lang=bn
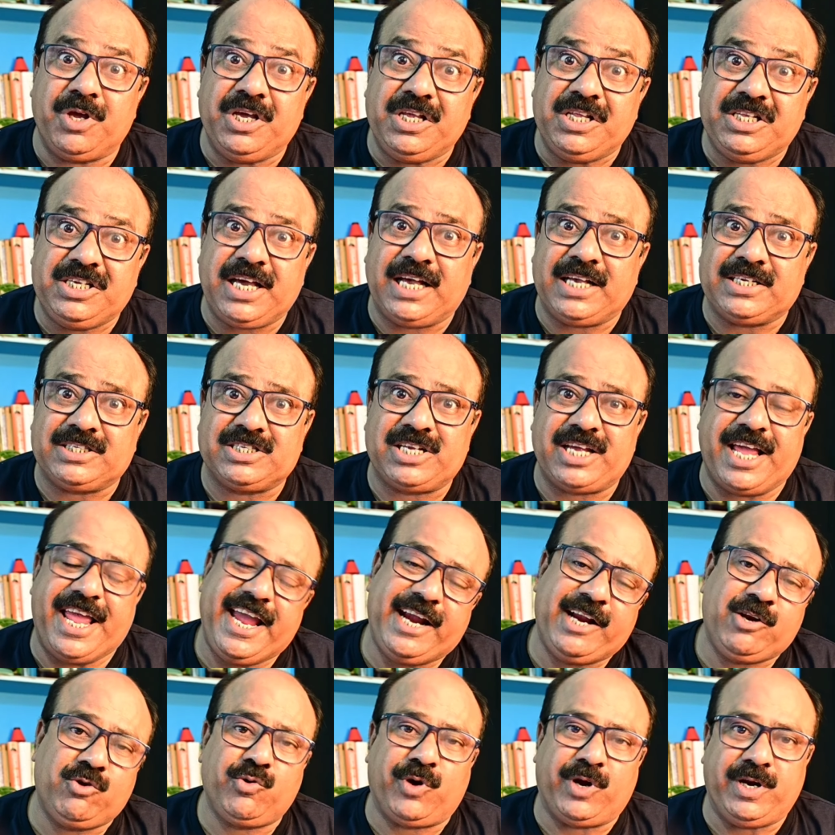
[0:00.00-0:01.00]
ইতিহাসটা
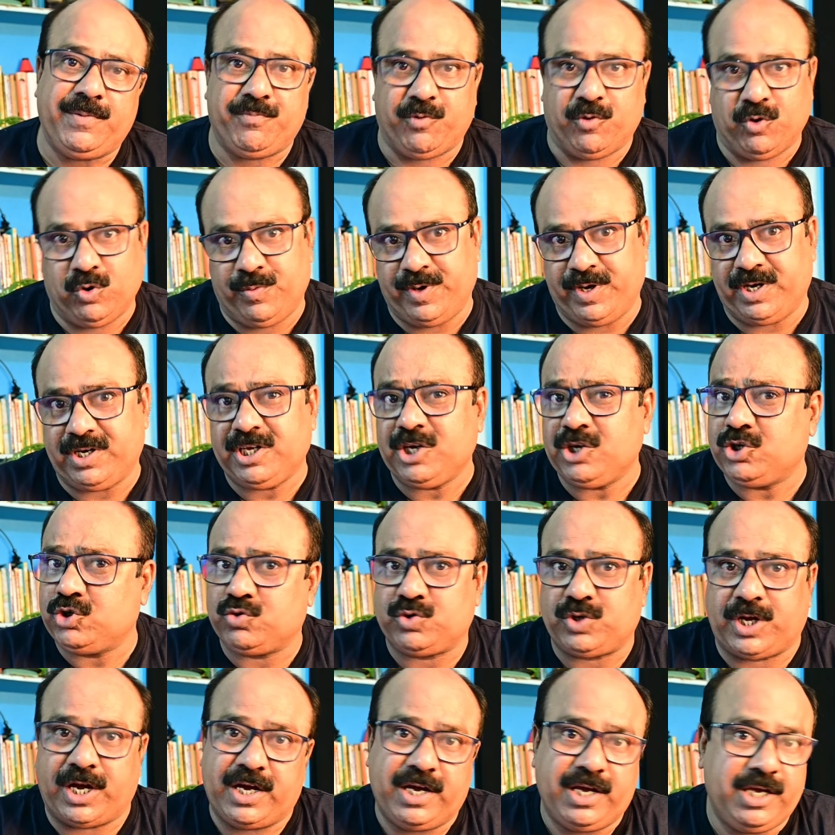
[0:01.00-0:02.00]
একটুখানি বলবেন
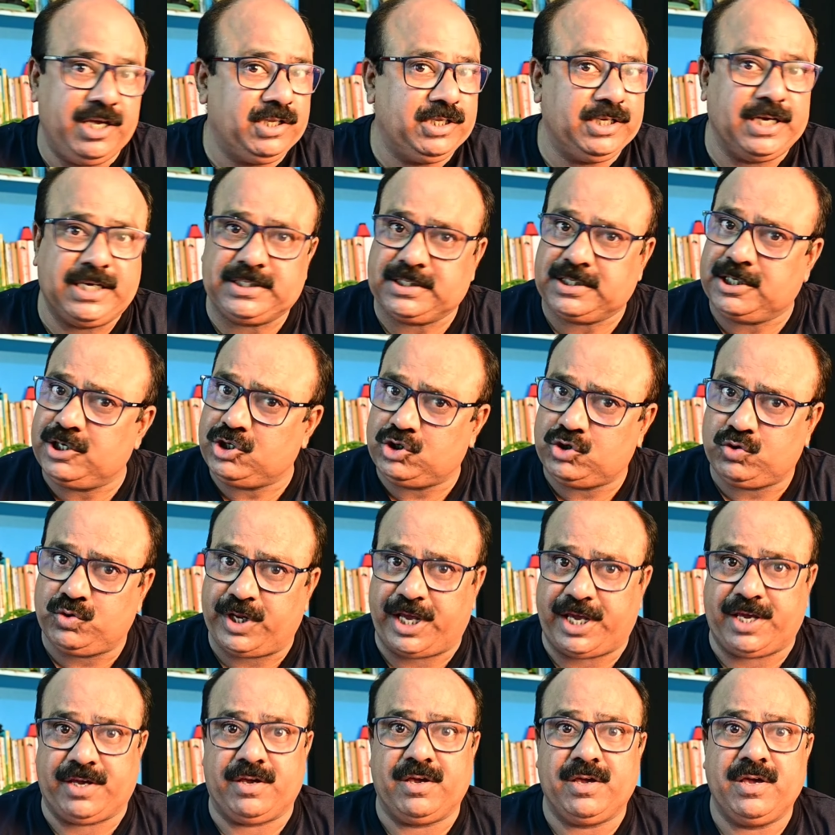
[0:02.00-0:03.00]
কিচ্ছু না ইতিহাস কিচ্ছু
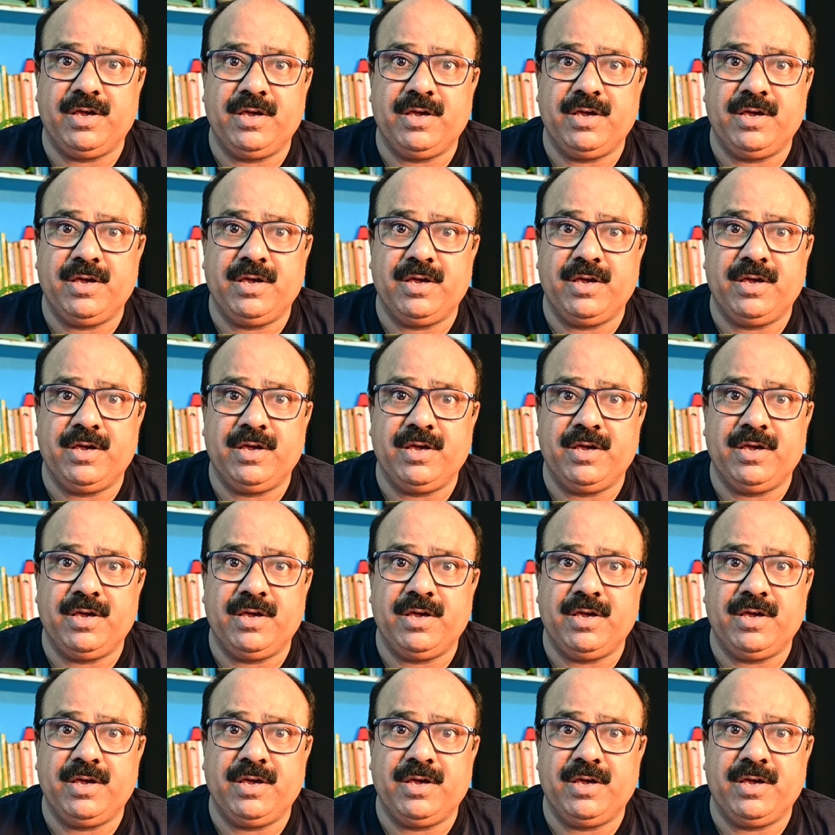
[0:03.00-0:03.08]
নেই